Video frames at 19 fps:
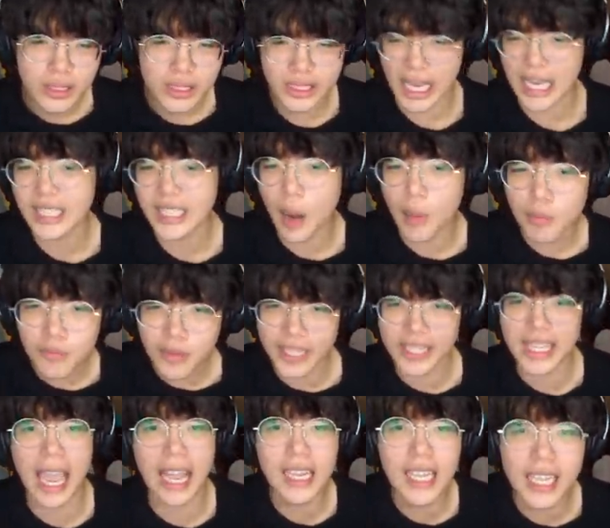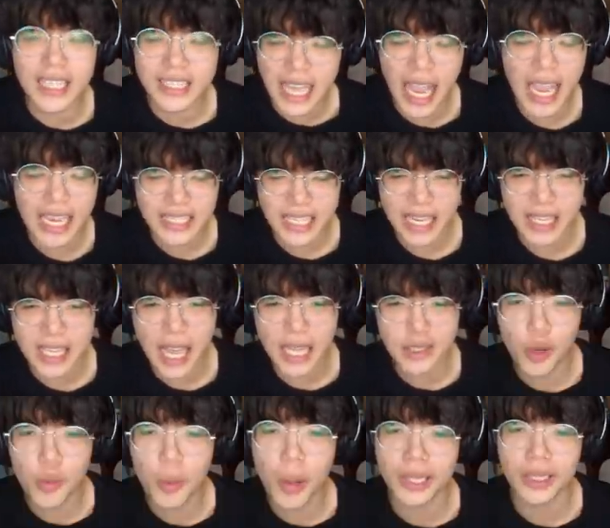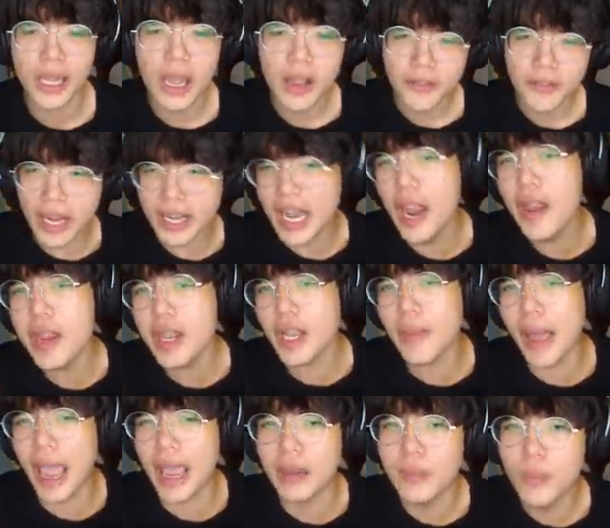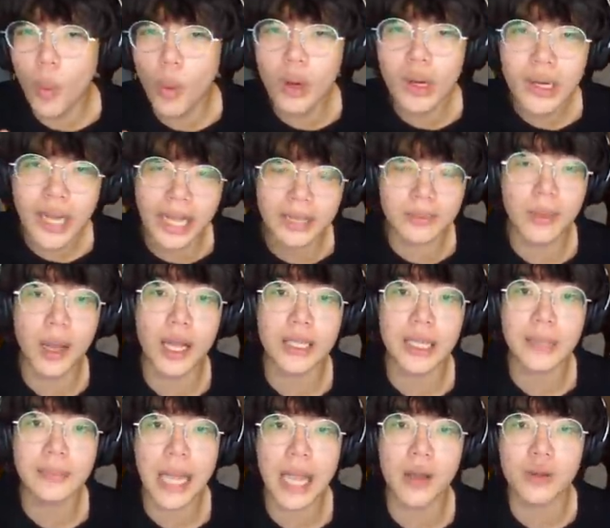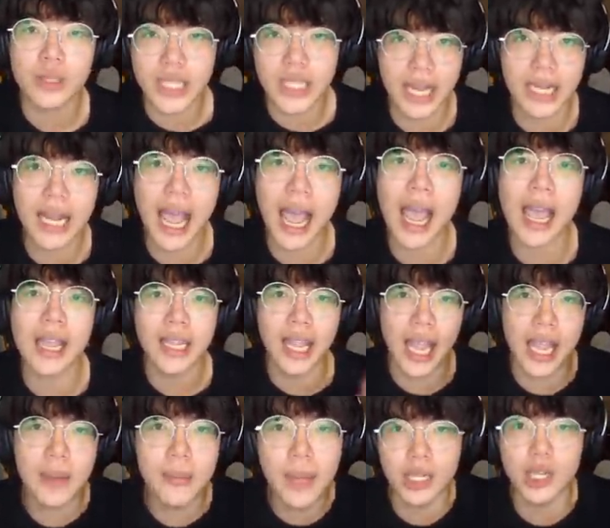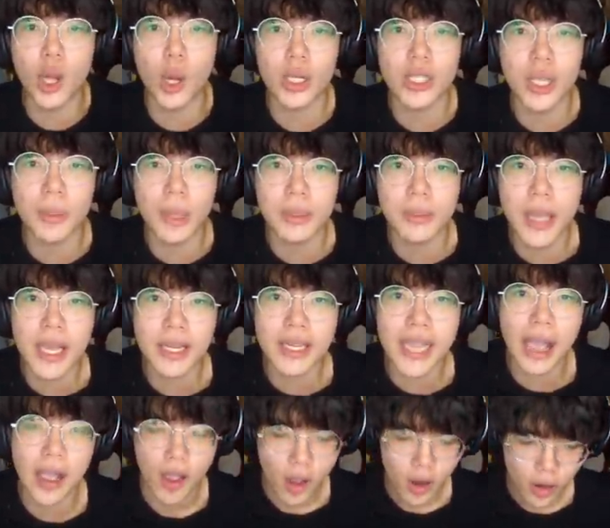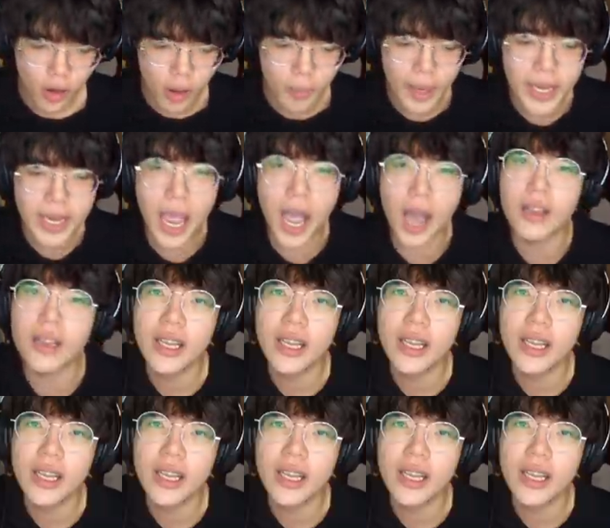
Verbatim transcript: sẽ sống và trả lời sai sẽ chết của mình và nếu như các bạn muốn khách mời tiếp theo sẽ là ai thì hãy bình luận cho mình biết nha còn bây giờ